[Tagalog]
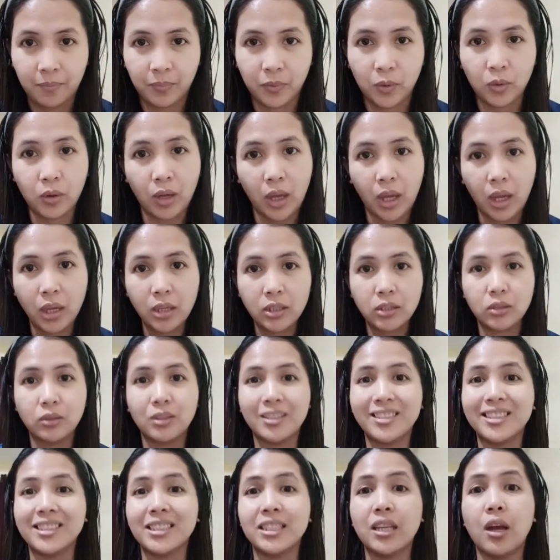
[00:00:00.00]
Okay? So
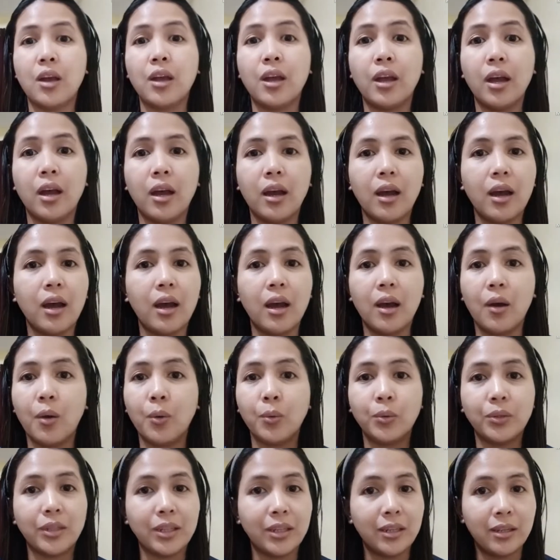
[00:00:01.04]
this is a, a
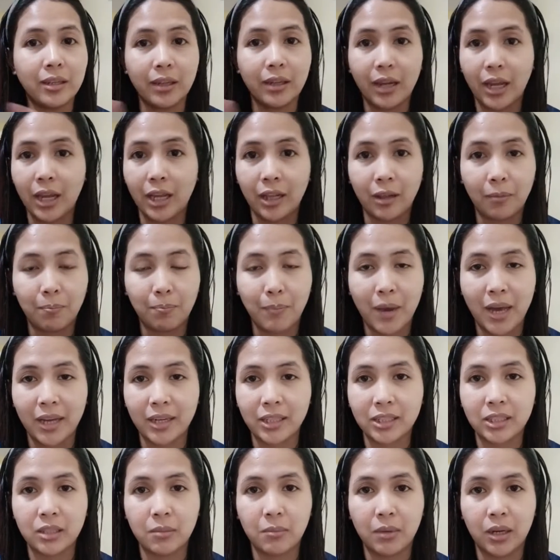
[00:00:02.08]
holy grail para
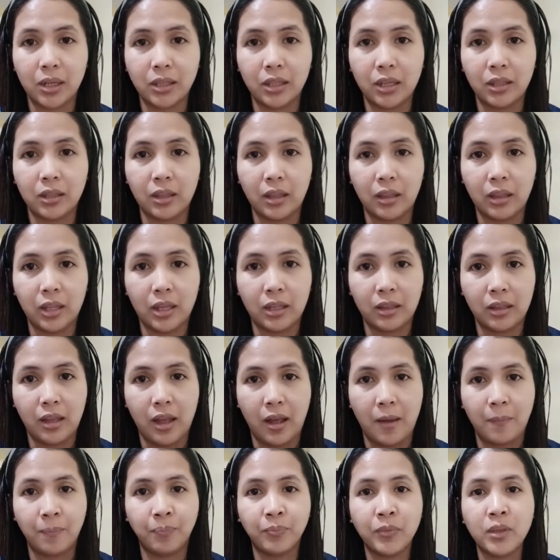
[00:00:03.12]
sa mga tita
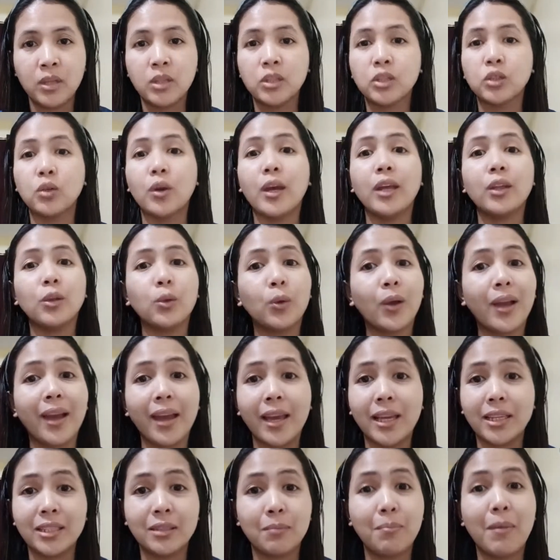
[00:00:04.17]
So, eto
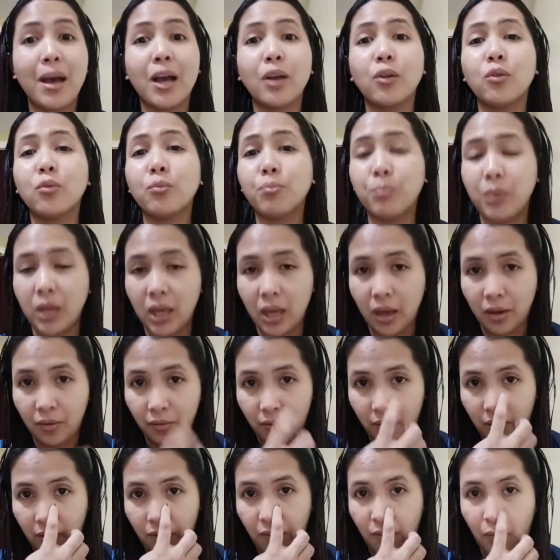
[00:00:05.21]
guys, bagong
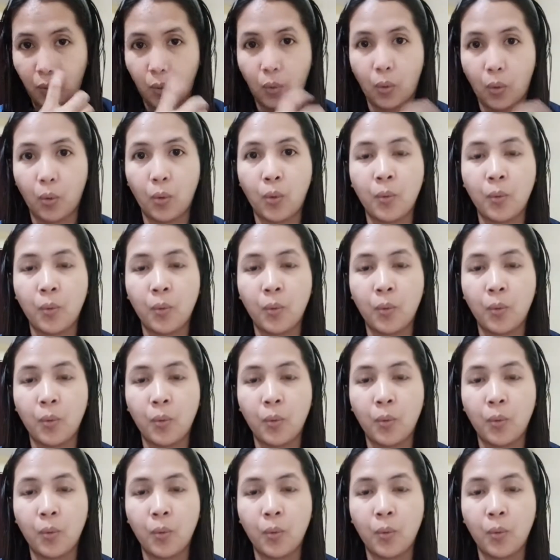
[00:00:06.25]
BFF ko.